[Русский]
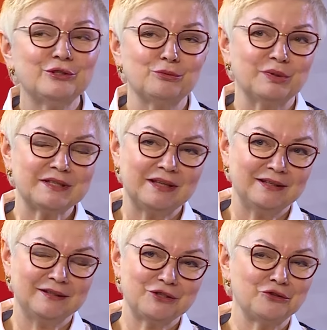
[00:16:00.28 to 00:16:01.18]
что
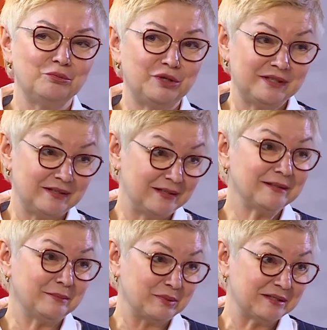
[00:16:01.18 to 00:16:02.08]
послание нашего
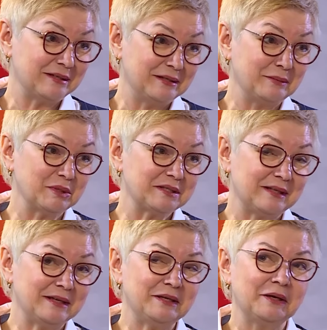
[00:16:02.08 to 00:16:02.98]
президента, последнее
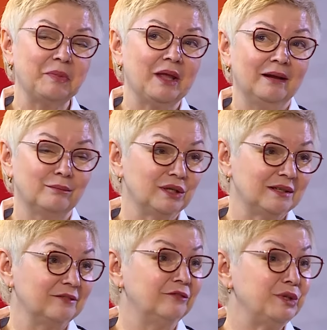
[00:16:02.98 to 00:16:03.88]
послание,
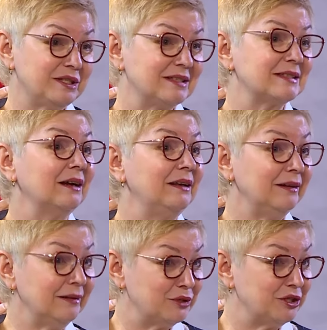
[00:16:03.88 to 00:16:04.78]
мы вместе с
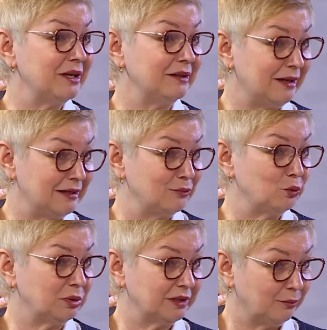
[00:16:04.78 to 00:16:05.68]
коллегами, региональными
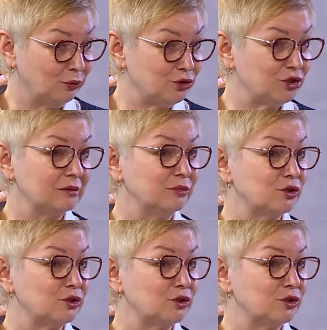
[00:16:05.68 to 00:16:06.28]
уполномоченными